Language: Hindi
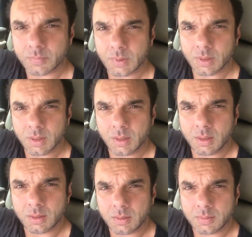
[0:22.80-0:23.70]
दो दिन
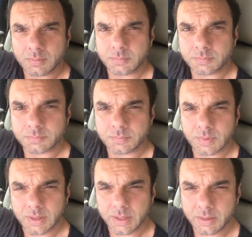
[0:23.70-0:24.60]
पहले सोहेल खान जो
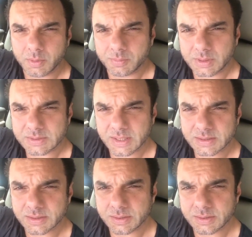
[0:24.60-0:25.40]
कि सलमान खान के छोटे